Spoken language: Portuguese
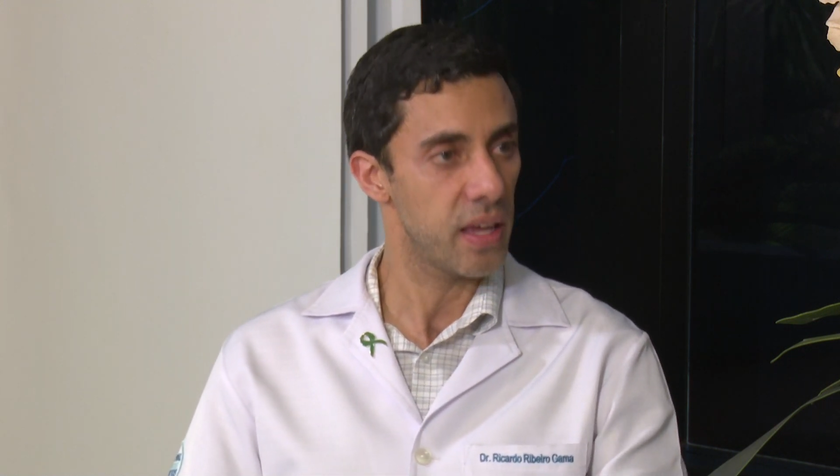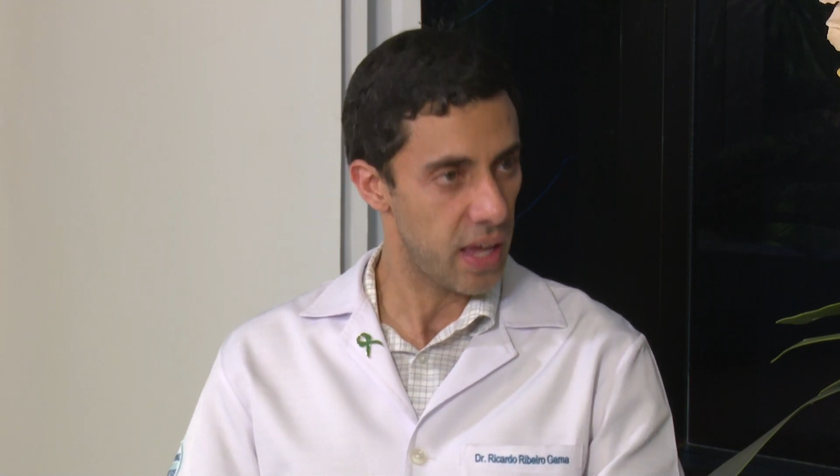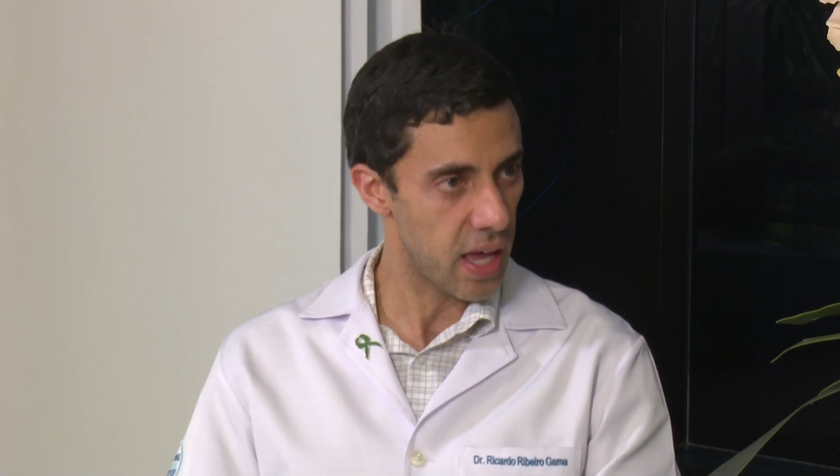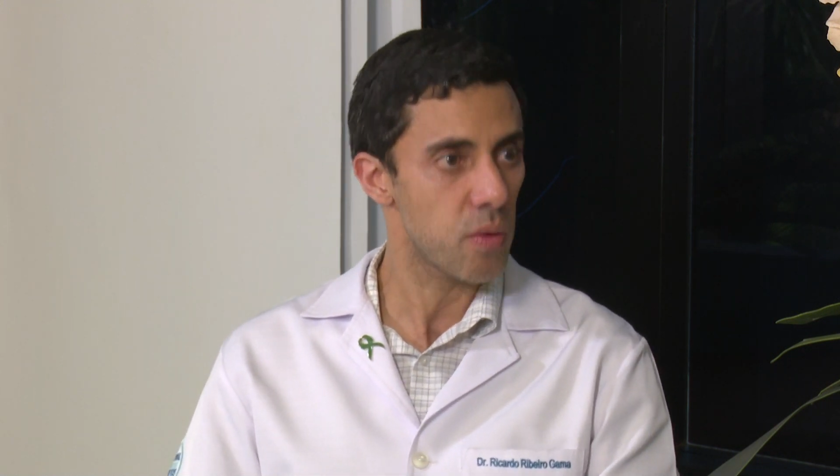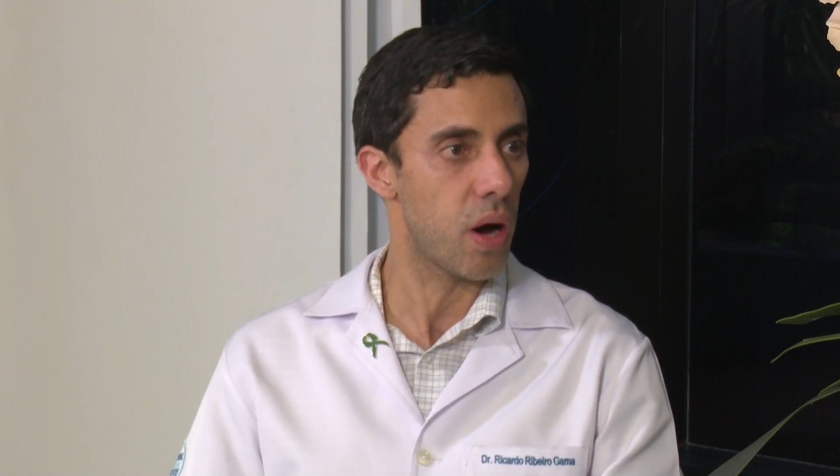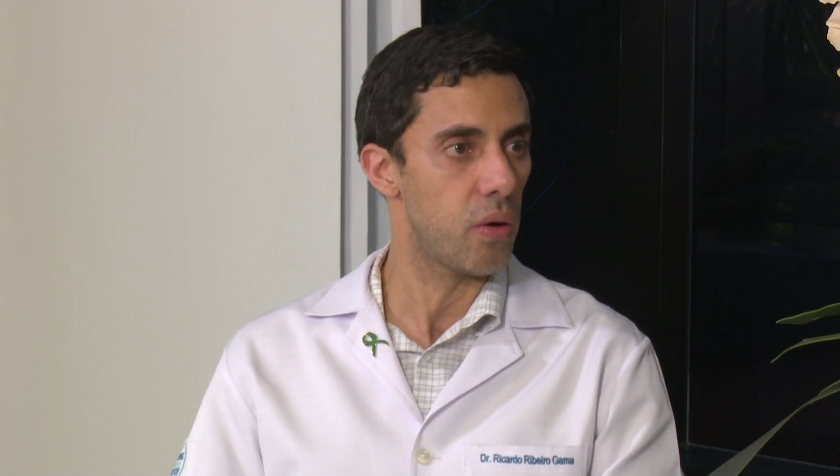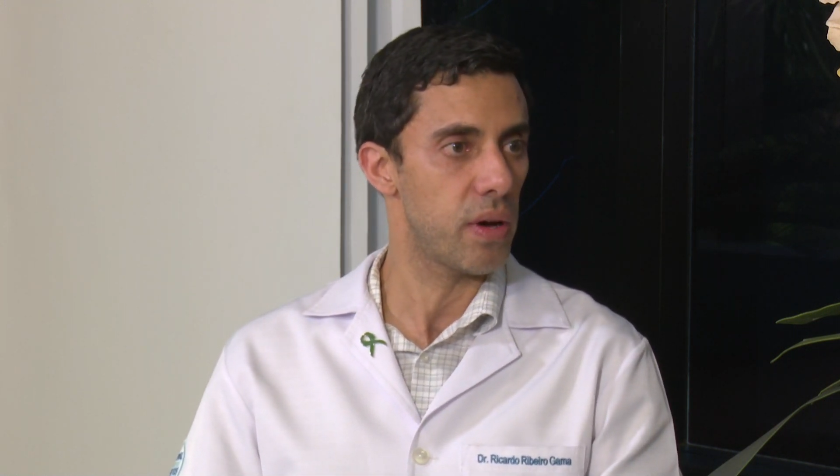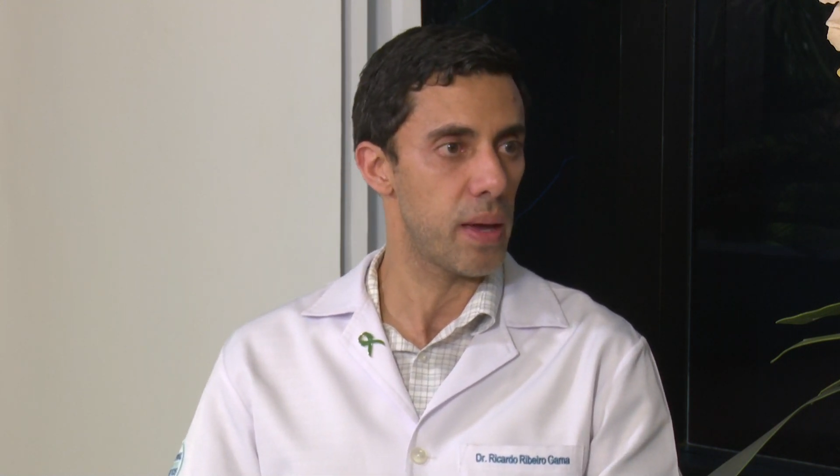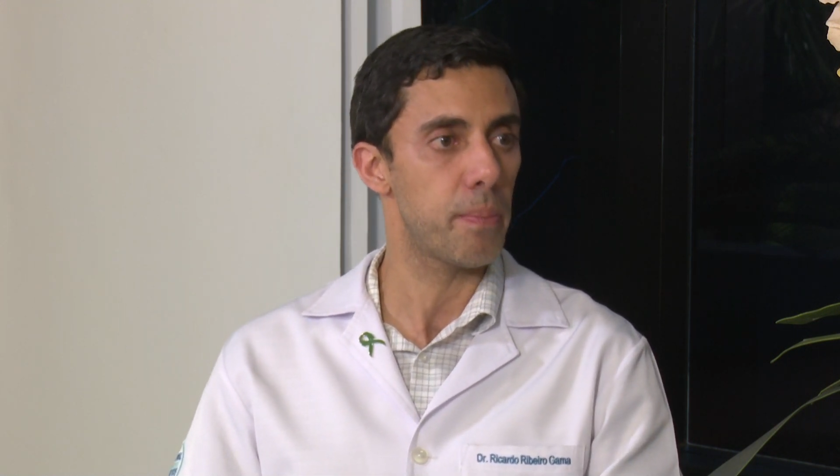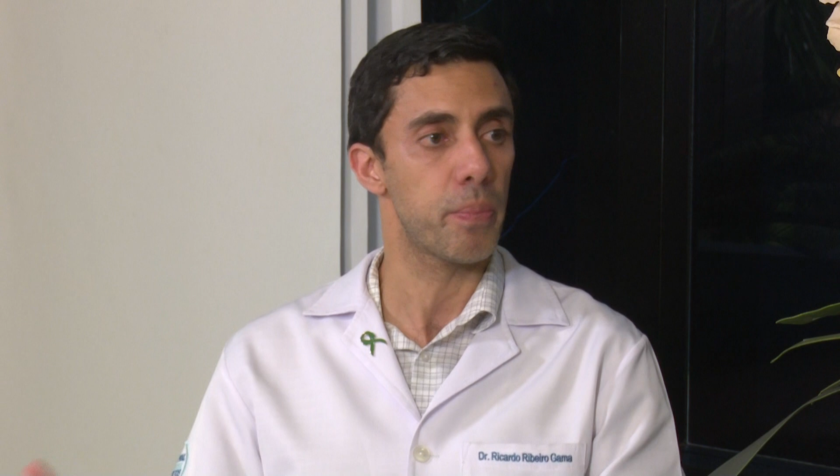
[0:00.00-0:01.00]
é igual,
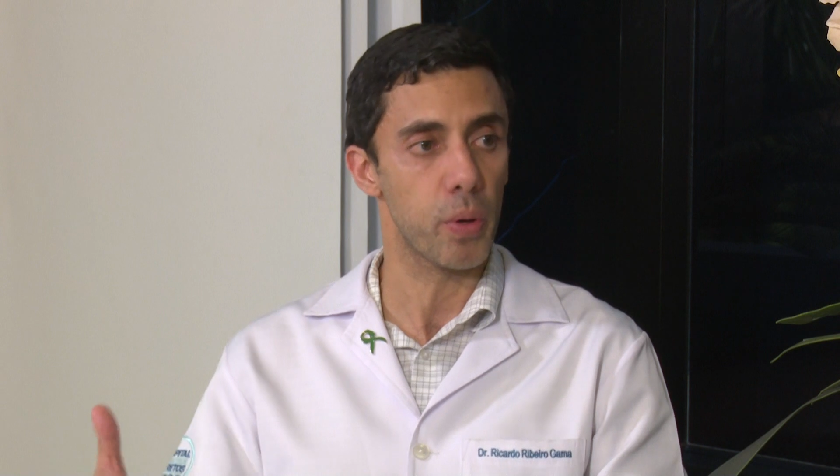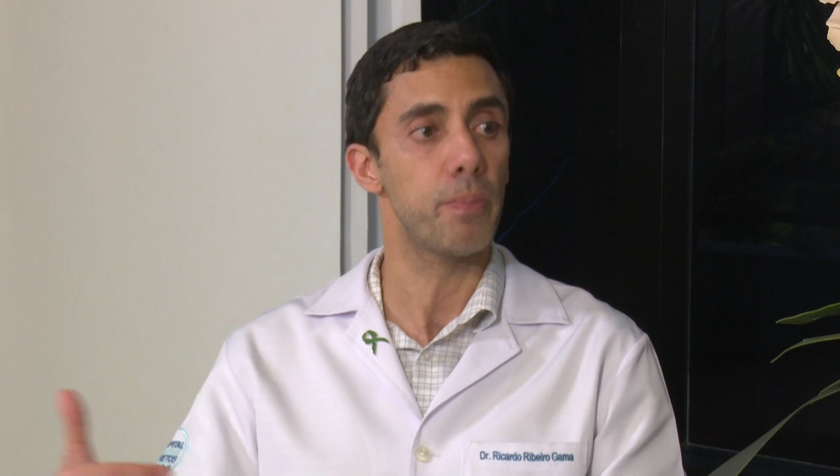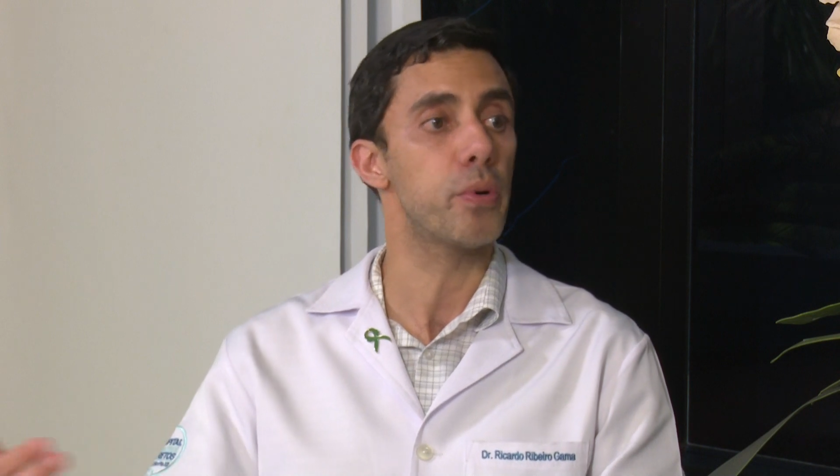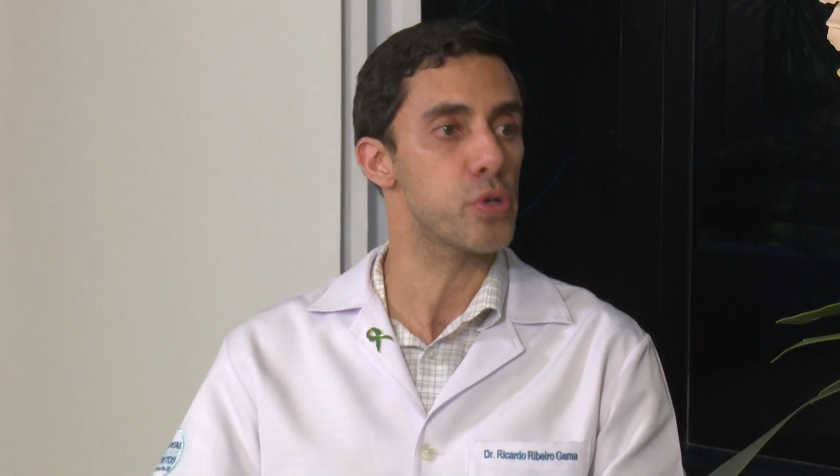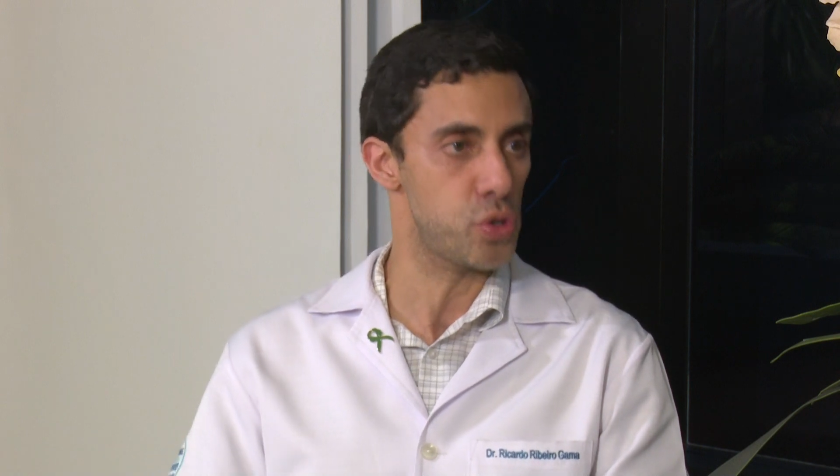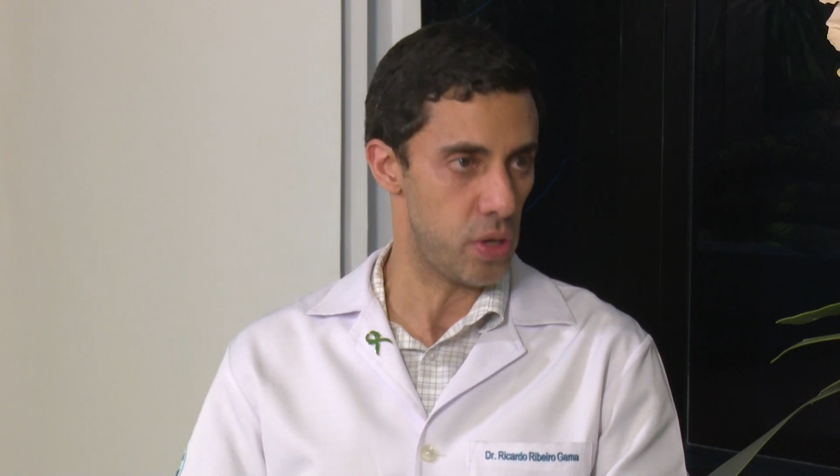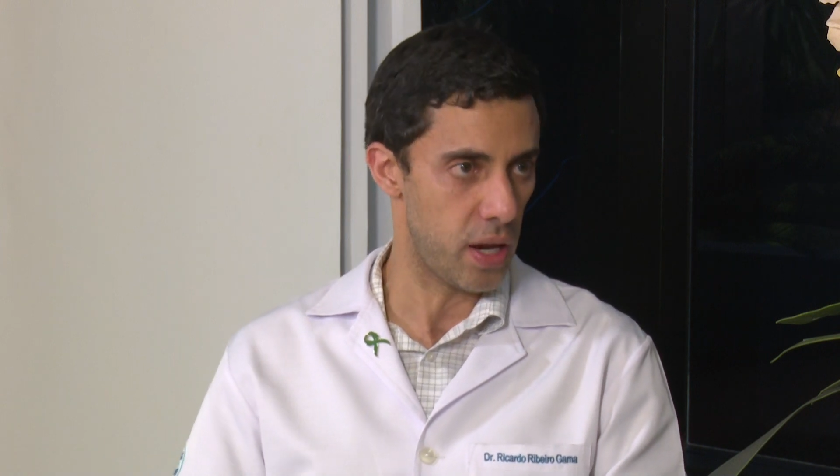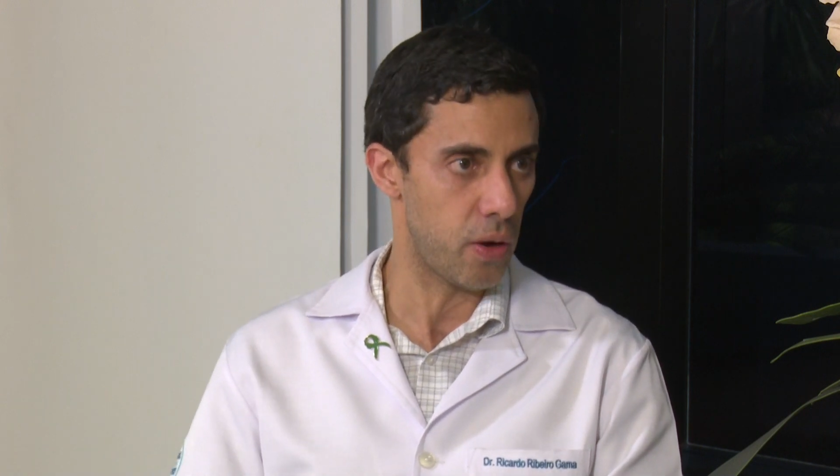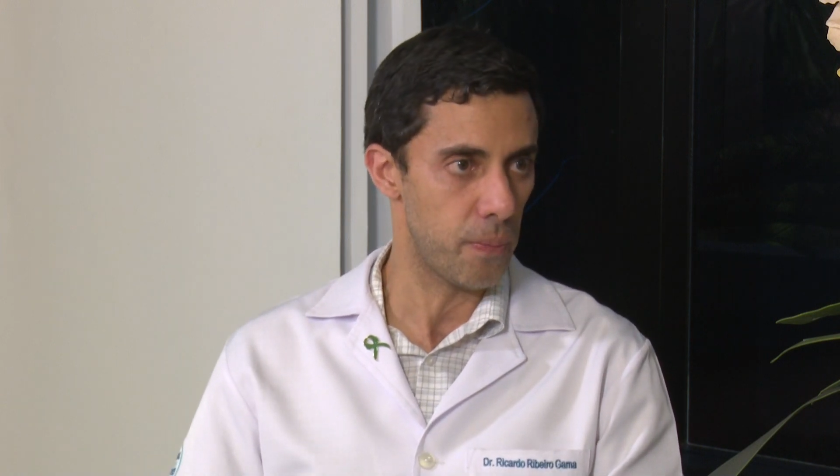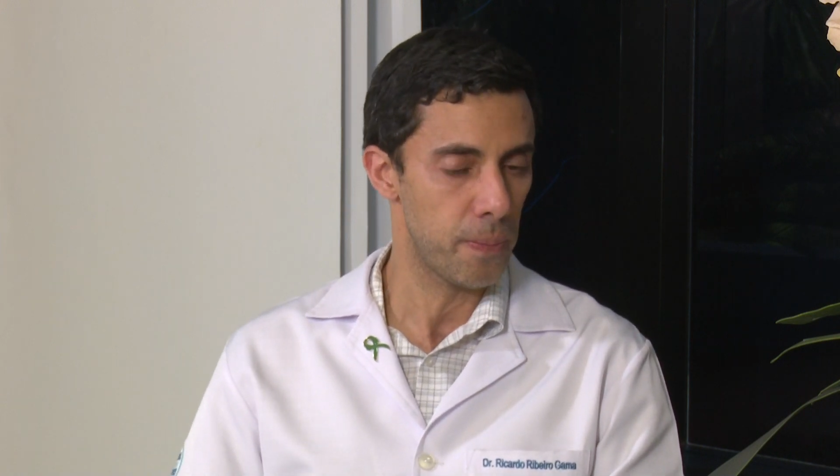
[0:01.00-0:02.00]
é
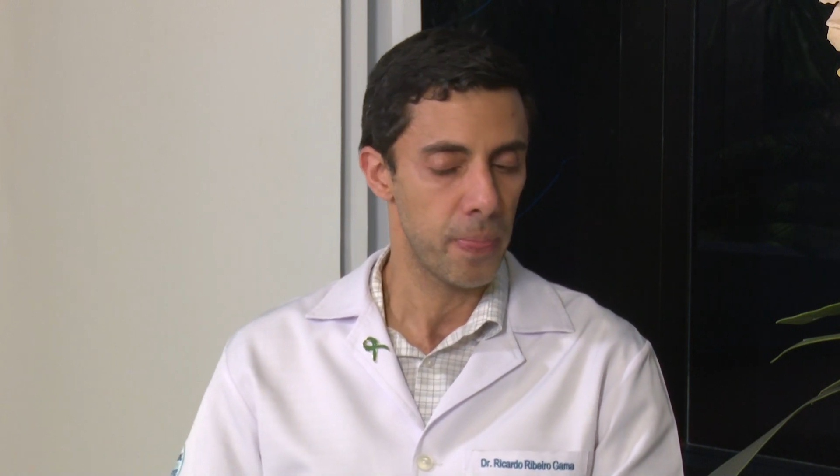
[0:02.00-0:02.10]
proporcional.